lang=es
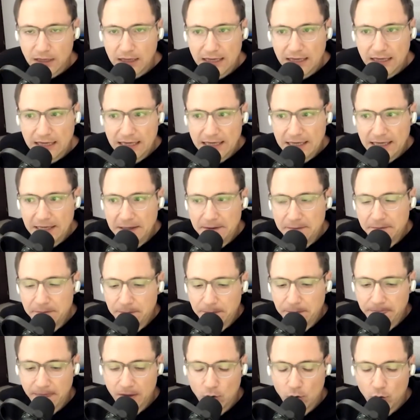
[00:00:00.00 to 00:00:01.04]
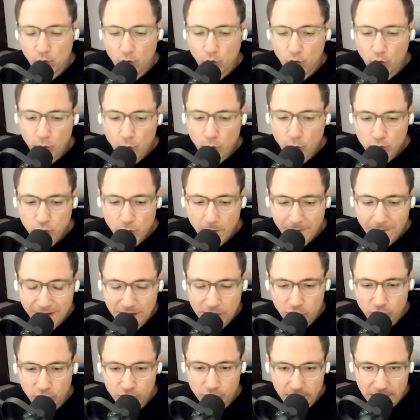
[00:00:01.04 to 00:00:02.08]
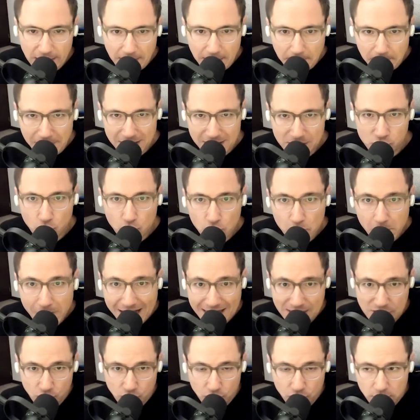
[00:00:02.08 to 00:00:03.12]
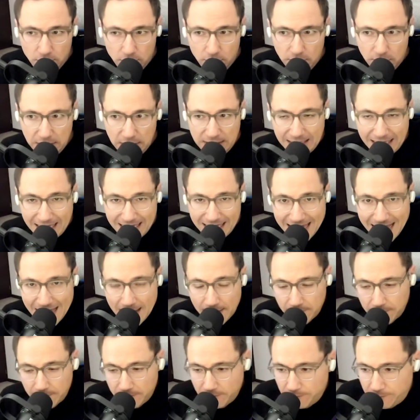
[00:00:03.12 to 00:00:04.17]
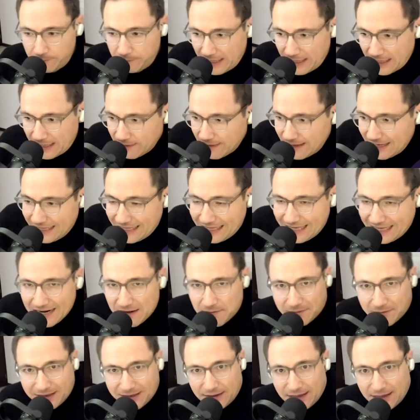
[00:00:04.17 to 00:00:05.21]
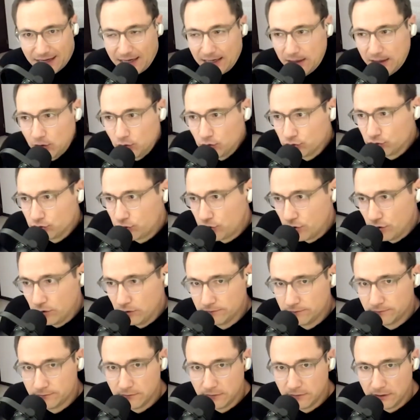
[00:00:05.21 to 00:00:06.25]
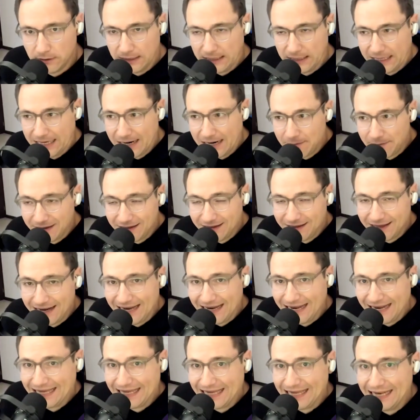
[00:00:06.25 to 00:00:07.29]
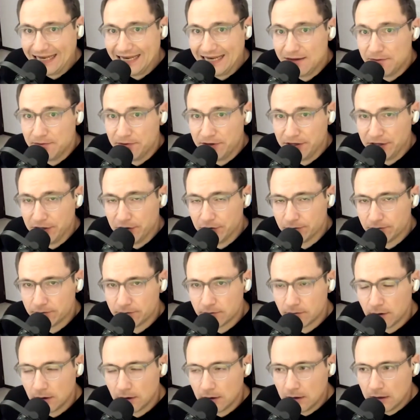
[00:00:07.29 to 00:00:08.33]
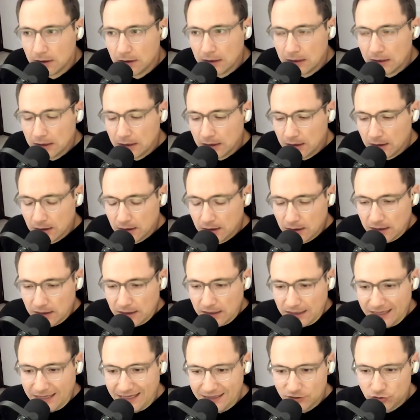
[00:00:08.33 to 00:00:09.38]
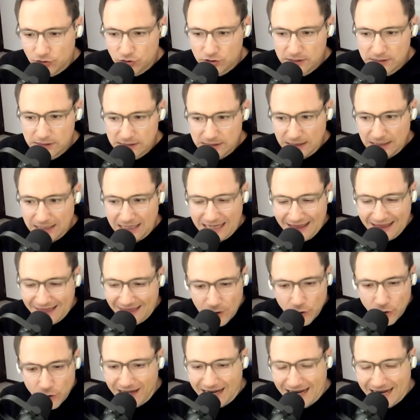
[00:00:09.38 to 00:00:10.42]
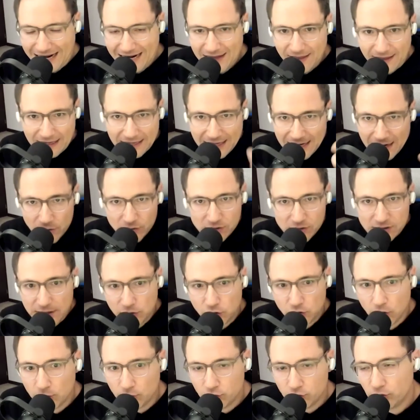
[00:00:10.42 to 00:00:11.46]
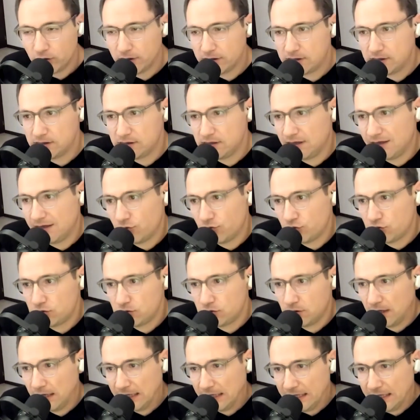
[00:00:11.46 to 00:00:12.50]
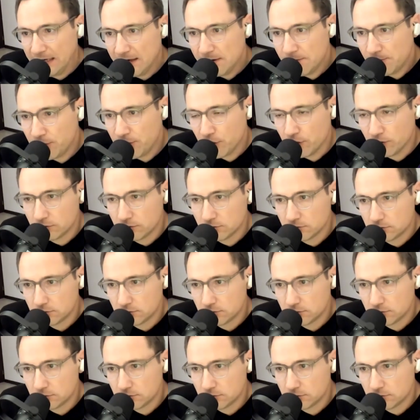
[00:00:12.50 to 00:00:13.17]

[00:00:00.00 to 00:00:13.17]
y mm, hubo un momento donde le pasó un vaso y ella pierde ligeramente el control, ligeramente el equilibrio. Y entonces le digo de la nada, claro, es que todo el mundo necesitamos equilibrio.